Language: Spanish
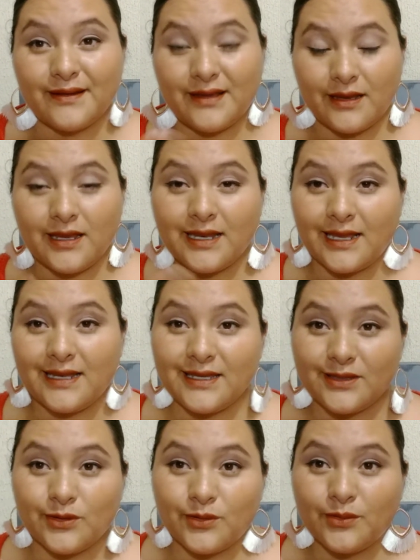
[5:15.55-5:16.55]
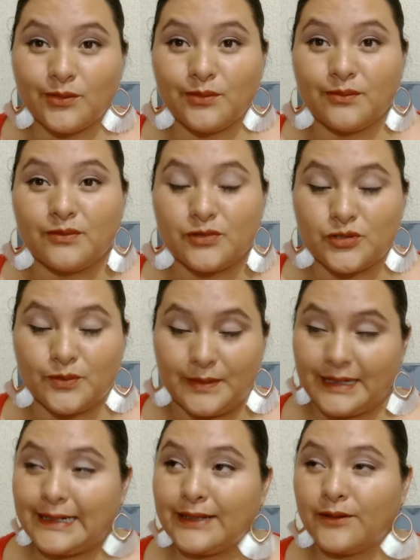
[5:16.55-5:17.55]
el aliento mucho
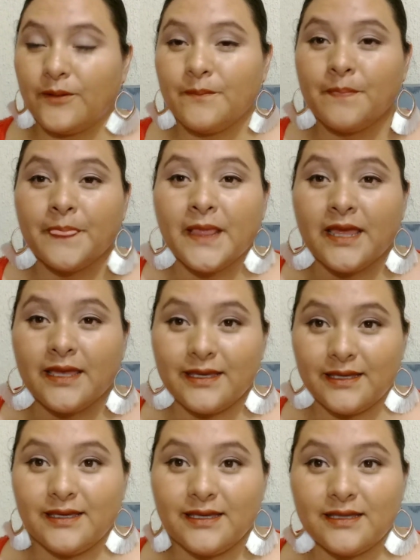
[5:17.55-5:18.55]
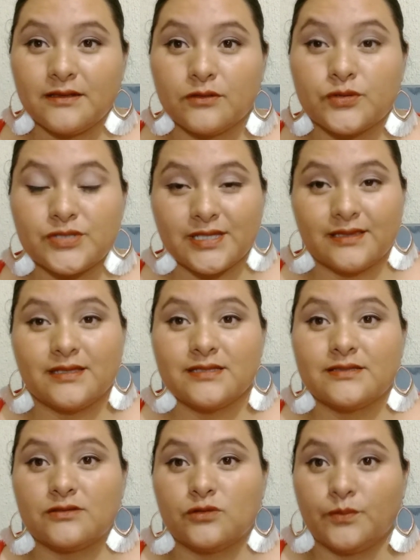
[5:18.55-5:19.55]
más rico y tus
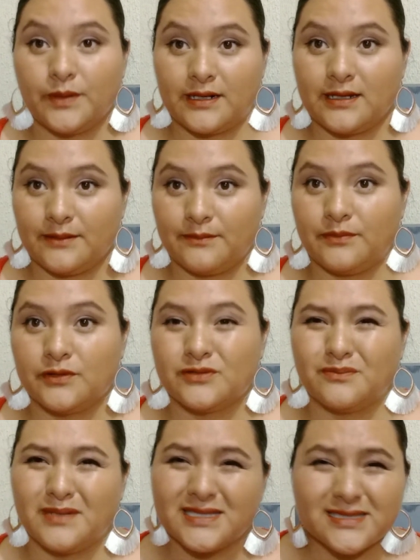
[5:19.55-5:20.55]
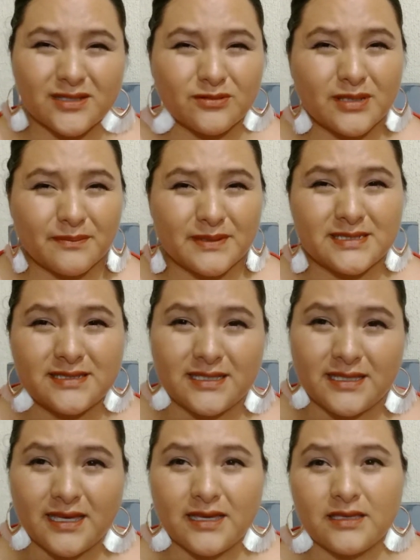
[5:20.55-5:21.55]
dientes súper limpios, más que una
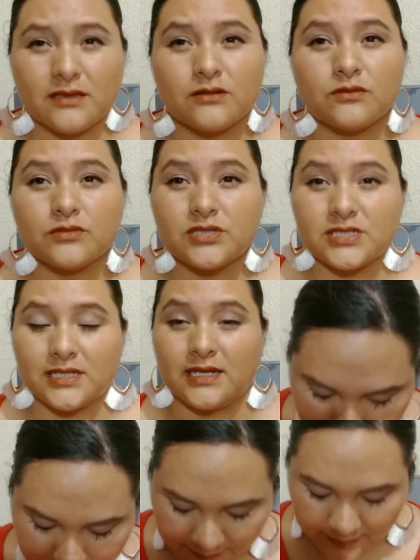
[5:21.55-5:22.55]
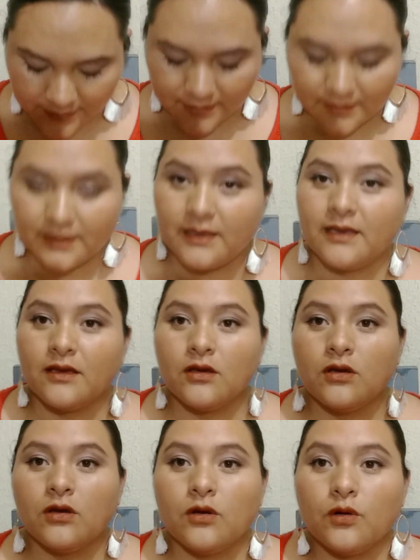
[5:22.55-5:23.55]
pastilla y un chip.
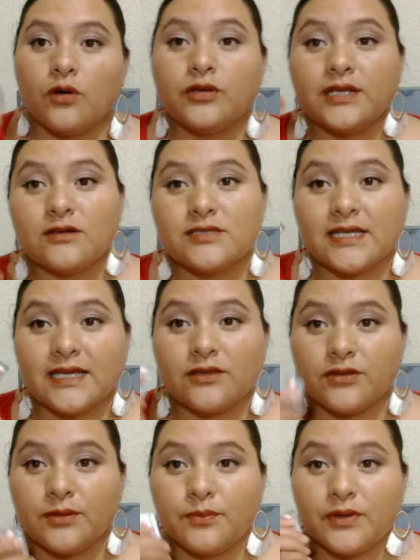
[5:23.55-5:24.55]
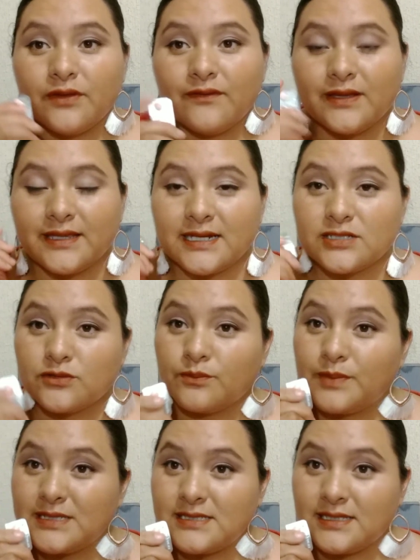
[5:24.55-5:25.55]
Otra cosa que no te puede faltar son
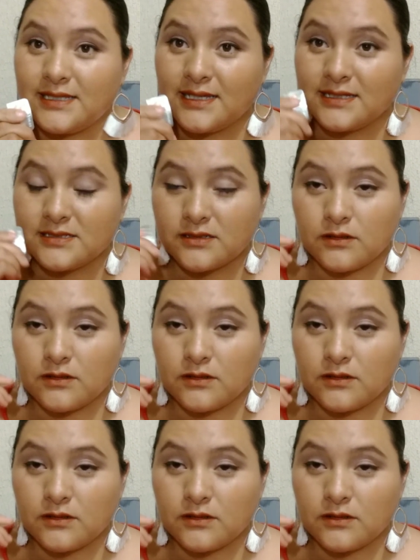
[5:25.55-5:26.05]
pastillas